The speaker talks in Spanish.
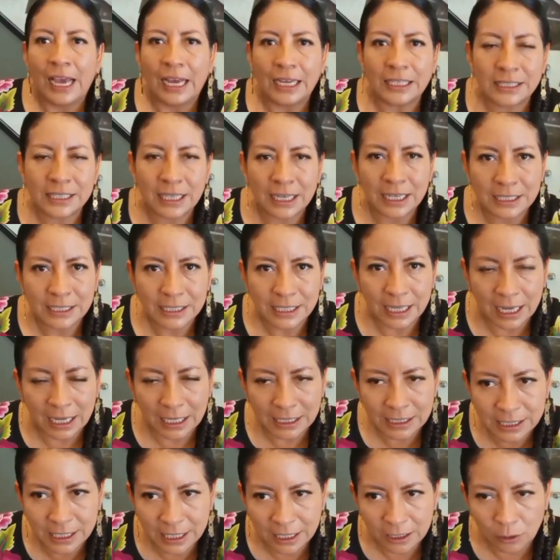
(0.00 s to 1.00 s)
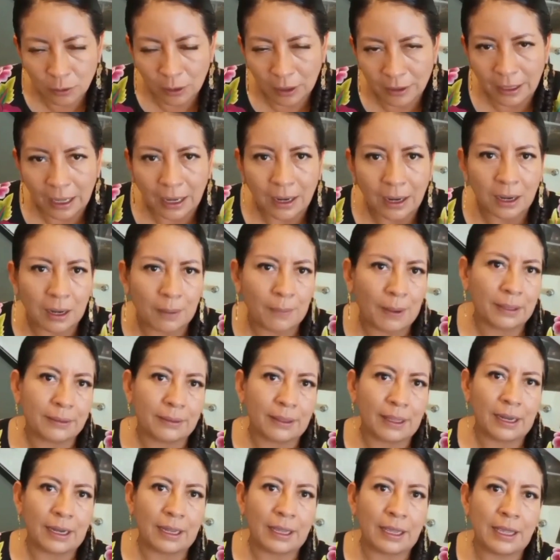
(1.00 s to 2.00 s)
así le están haciendo al de la
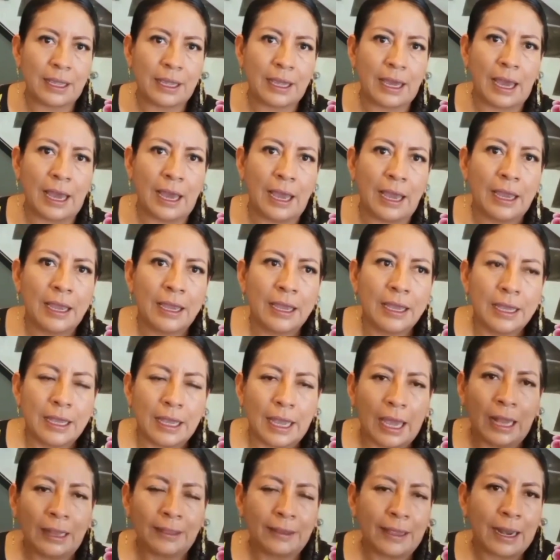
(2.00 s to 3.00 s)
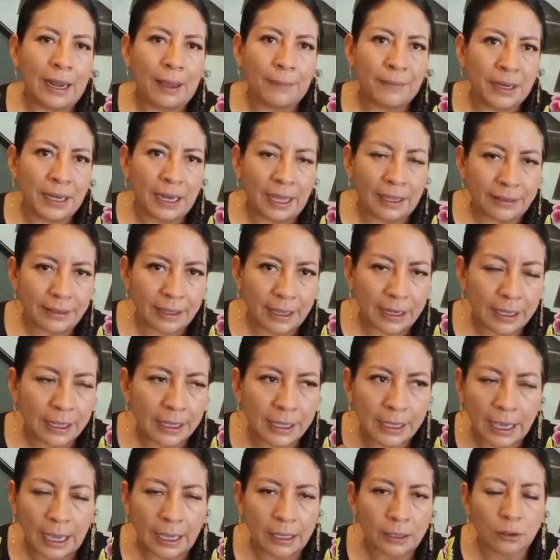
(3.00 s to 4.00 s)
lavandería, al de la
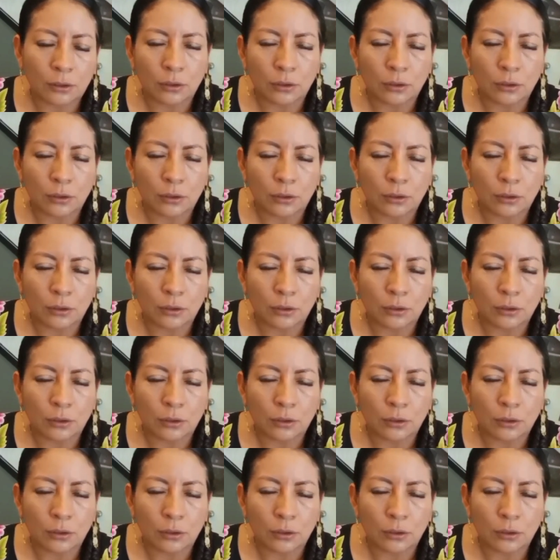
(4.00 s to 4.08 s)
minatería.